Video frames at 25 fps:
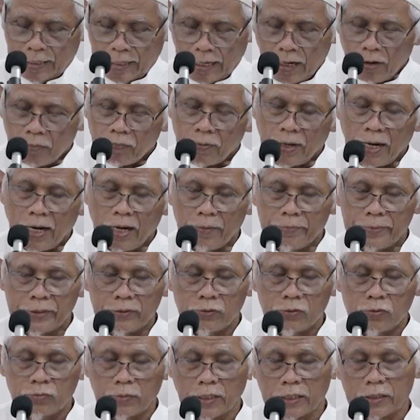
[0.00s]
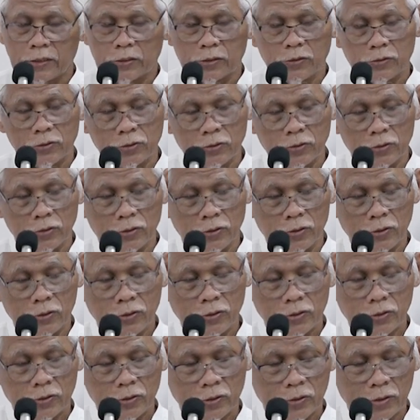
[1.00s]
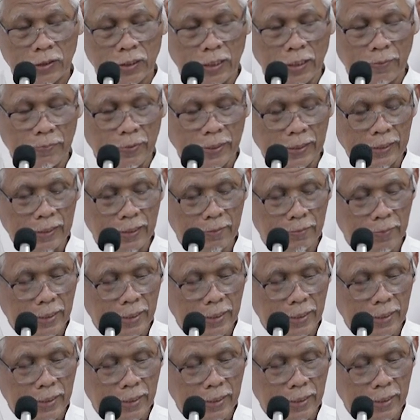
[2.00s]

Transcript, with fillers: Afa aminu makrallah. Apakah